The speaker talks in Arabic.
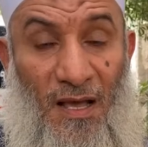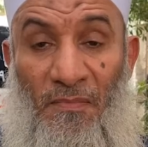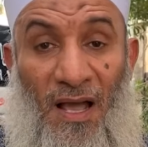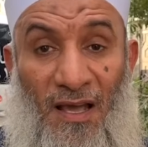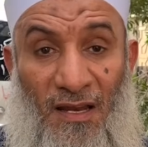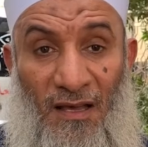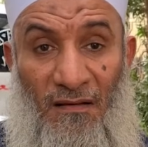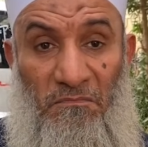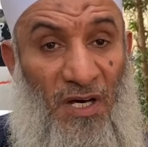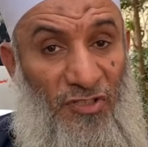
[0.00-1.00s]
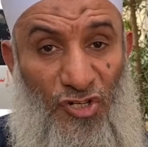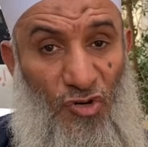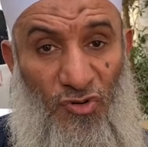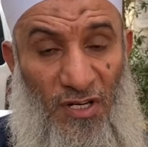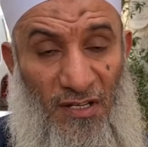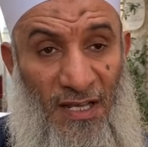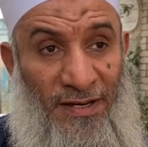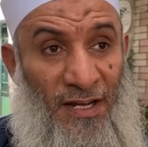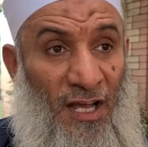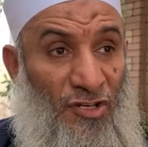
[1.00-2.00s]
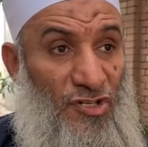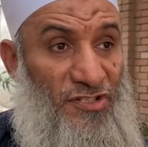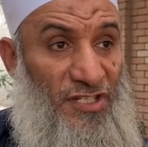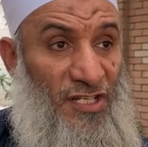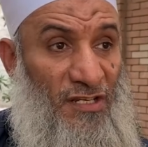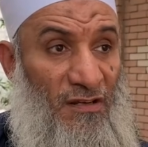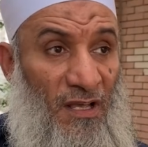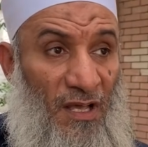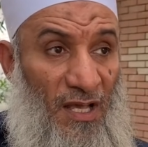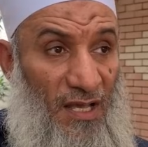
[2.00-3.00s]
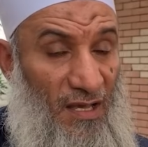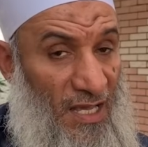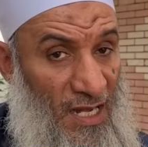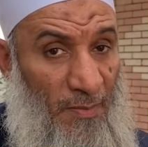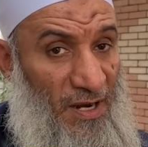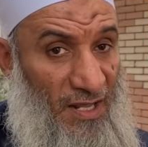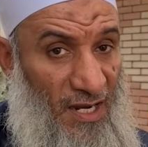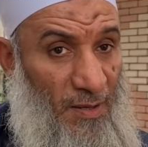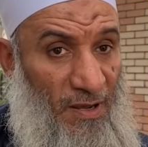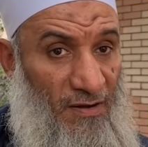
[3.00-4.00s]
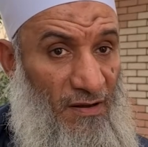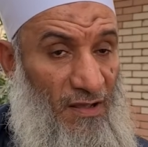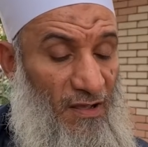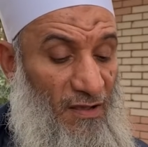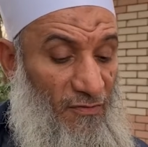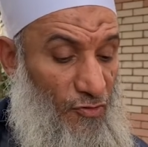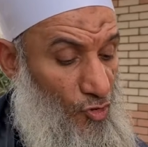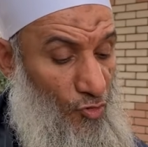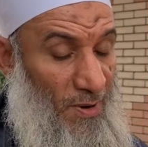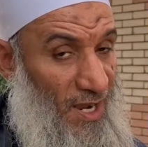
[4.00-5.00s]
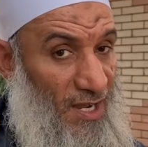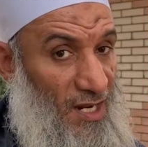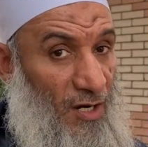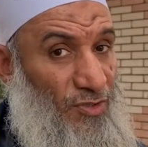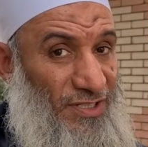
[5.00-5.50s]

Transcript: كام حاله ما اقدرش اقول لك يعني انا 10 سنين غالبا غالبا في اليوم حاله او